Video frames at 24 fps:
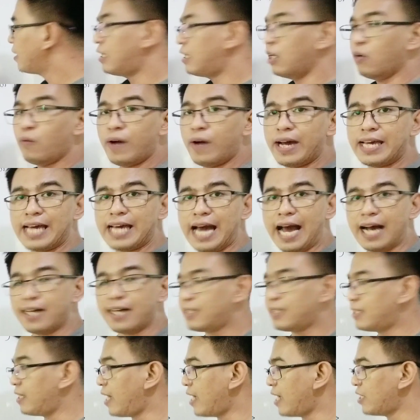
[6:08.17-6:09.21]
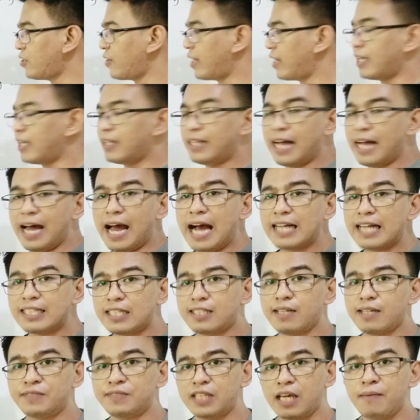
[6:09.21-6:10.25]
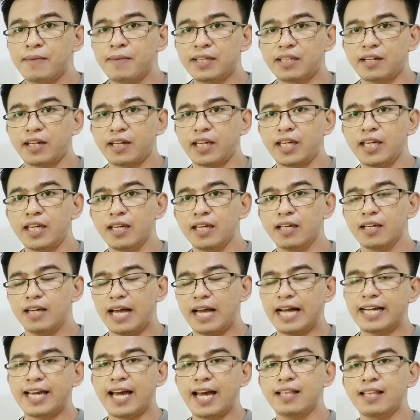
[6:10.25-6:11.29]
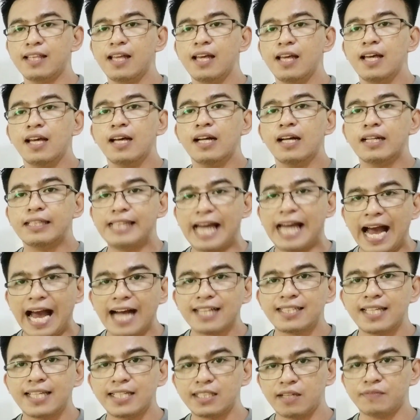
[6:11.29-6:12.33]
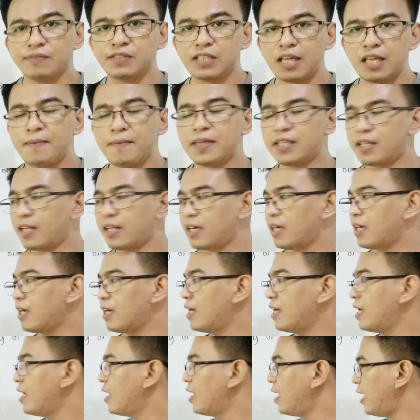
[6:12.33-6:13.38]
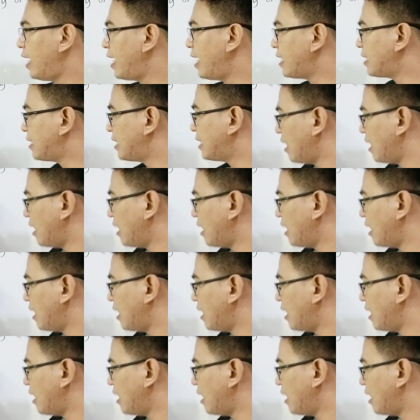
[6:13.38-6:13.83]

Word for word: the y-axis, uh, ah, sorry, the axis of symmetry, again, the axis of symmetry is